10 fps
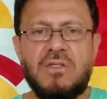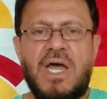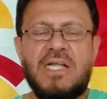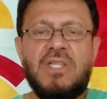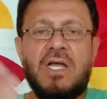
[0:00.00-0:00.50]

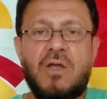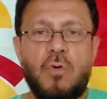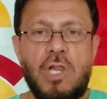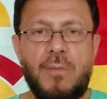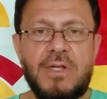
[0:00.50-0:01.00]
Daha
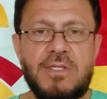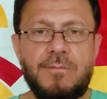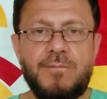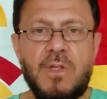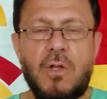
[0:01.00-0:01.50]
takım
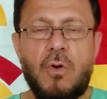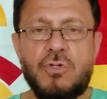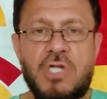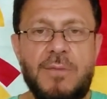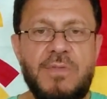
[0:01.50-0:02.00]
olamadım.
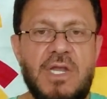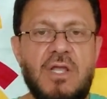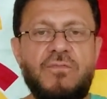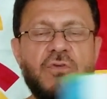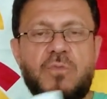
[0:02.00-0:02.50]
Hocam
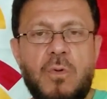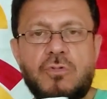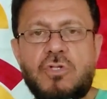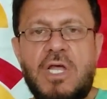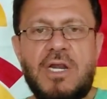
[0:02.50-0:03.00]
yeni,
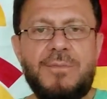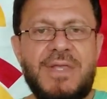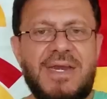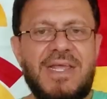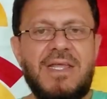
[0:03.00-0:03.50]
futbolcularım
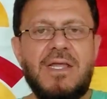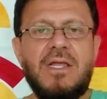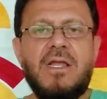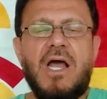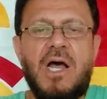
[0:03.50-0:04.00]
yeni
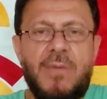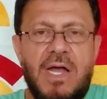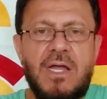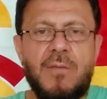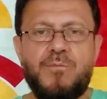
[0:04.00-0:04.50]

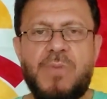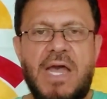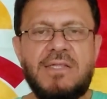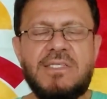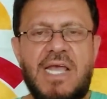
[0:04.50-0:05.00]
ama
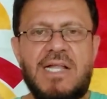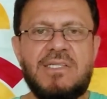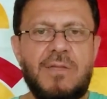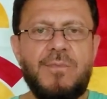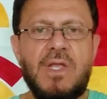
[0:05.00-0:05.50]
ben
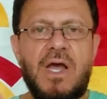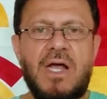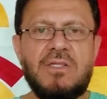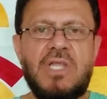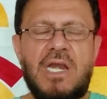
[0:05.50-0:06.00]
geldim
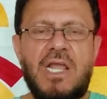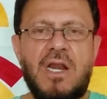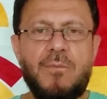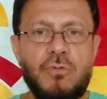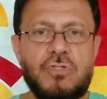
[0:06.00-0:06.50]

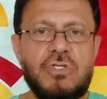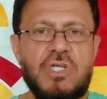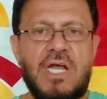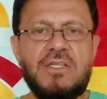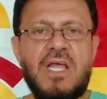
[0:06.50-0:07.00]
Antalya'nın bu
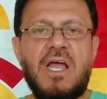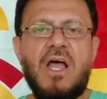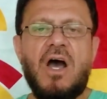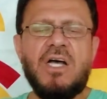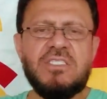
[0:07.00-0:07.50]
sıcağında
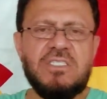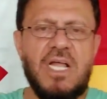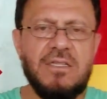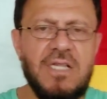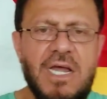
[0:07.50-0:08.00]

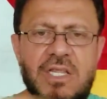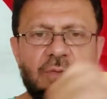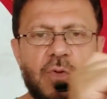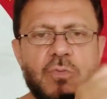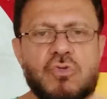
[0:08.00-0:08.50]
aslanlar
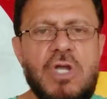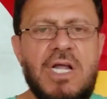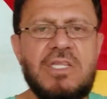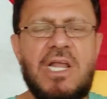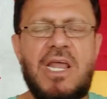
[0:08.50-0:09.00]
gibi
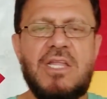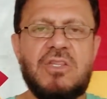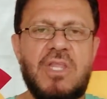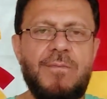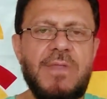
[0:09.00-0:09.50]
mücadele
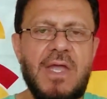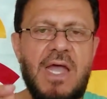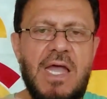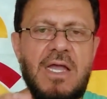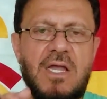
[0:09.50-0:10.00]
ettim.
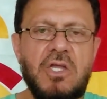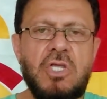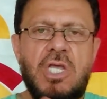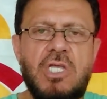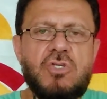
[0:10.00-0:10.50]
He?
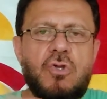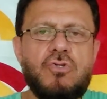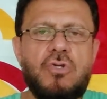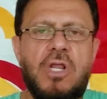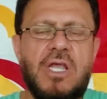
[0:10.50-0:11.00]
Hiç
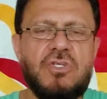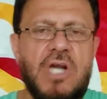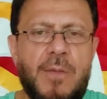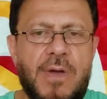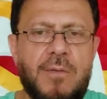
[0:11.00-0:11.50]
gözünün
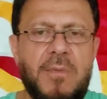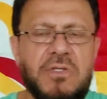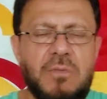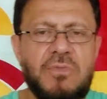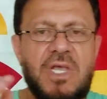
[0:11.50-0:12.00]
yaşına
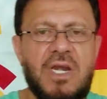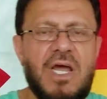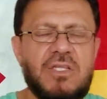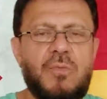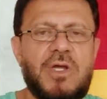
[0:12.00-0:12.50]
bakmadım, geri
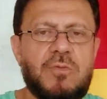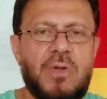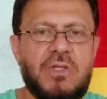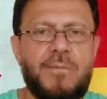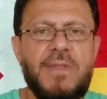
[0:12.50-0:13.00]
adım
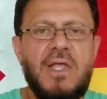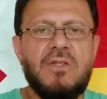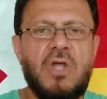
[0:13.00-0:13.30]
atmadım.